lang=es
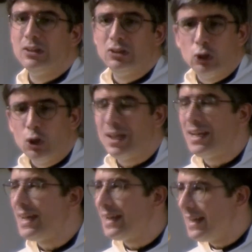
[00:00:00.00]
toda
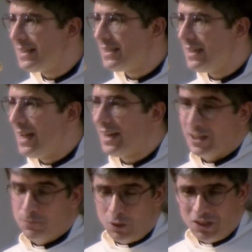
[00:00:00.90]
la Iglesia es
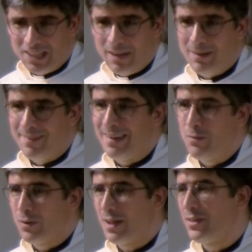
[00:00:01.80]
responsable de la
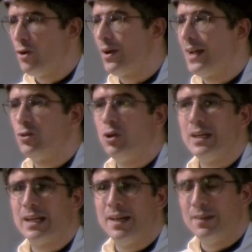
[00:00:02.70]
educación
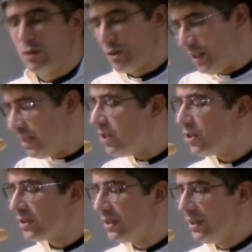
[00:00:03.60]
católica de los
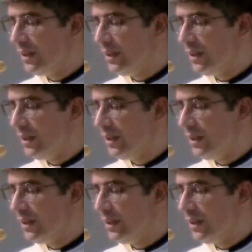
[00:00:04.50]
niños,